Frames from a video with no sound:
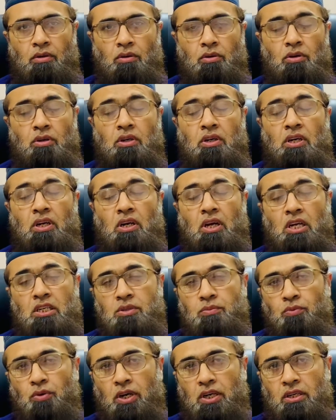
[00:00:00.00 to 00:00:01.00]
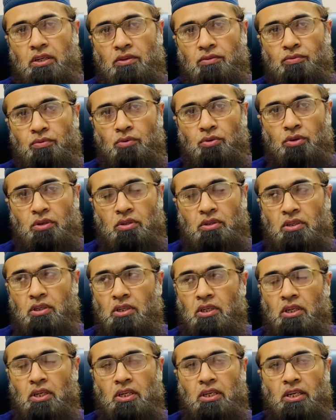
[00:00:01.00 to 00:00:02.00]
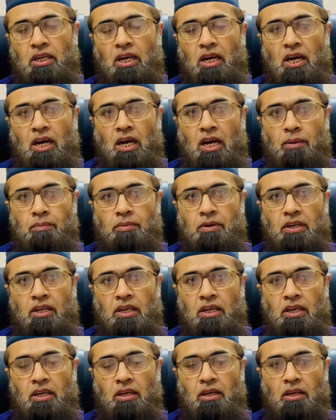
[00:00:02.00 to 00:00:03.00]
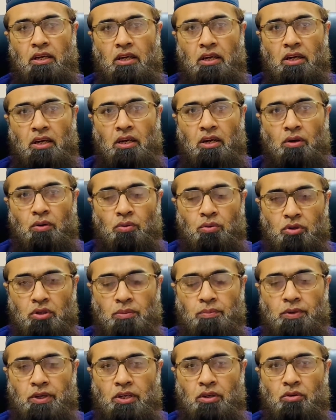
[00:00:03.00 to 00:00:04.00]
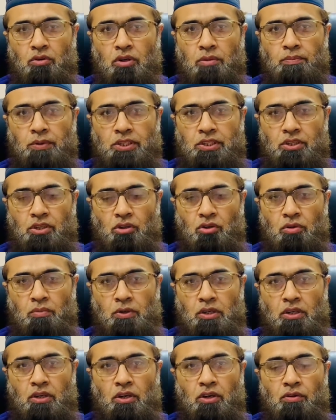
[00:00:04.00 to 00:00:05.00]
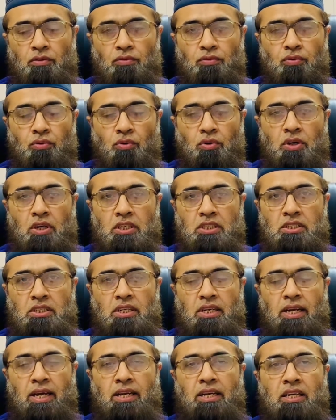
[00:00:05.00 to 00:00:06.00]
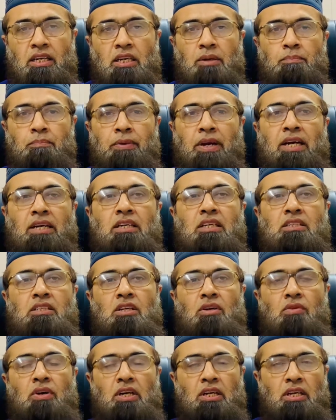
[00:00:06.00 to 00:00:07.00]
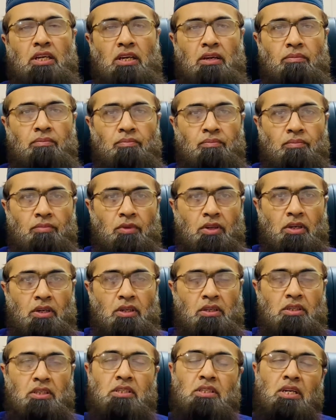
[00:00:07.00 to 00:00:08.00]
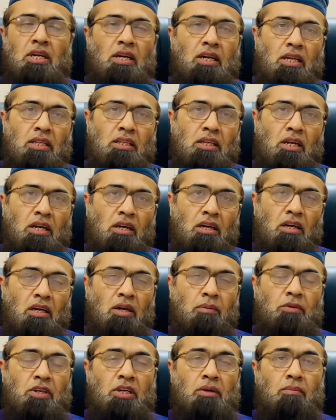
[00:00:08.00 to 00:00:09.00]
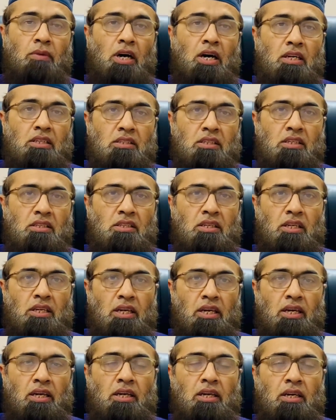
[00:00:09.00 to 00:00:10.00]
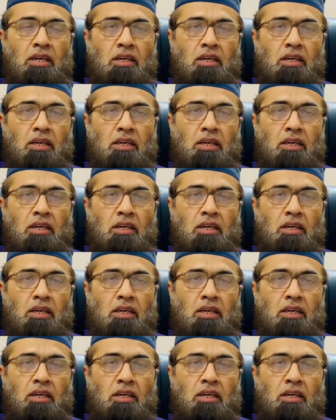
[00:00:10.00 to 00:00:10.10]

और लास्ट पॉइंट फोर्थ कि आपने खुद भी और बच्चे को भी फोकस्ड रहने की प्रैक्टिस करवानी है जिस तरह अल्लाह ताला हमें नमाज के ज़रिए